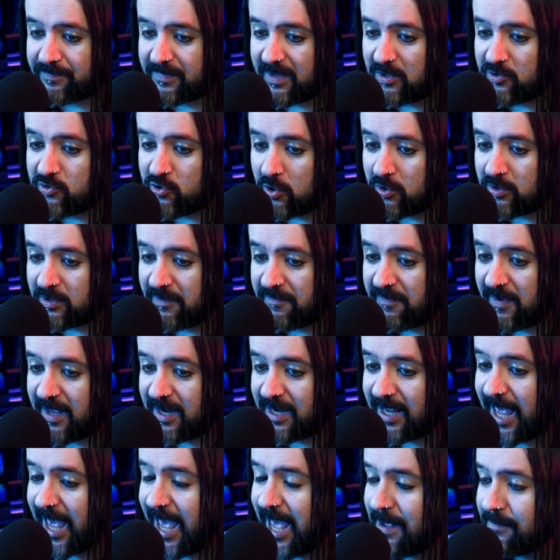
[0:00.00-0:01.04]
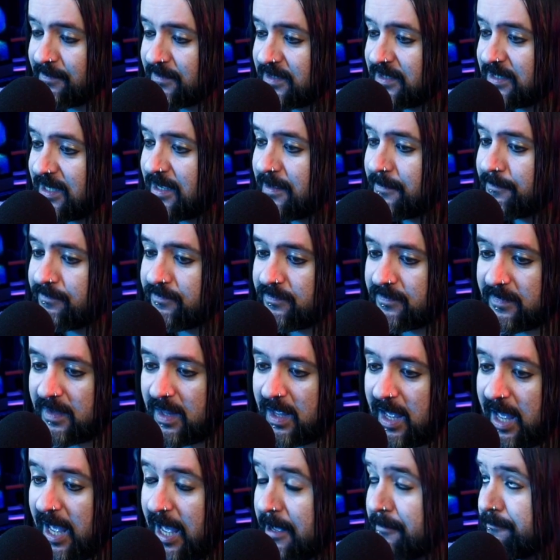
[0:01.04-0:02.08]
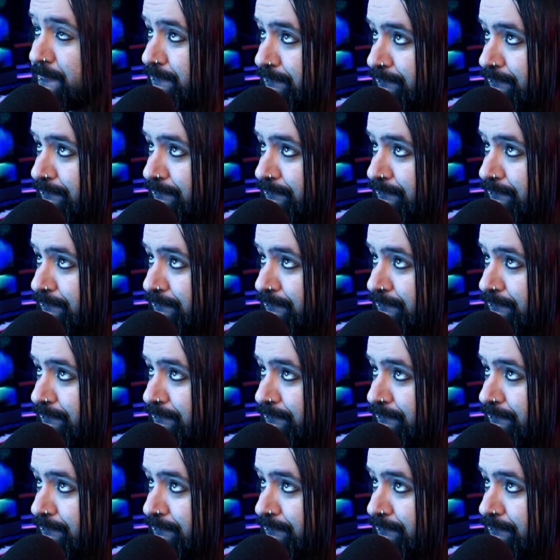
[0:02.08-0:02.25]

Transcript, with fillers: il gioco di Fair Games. Eh,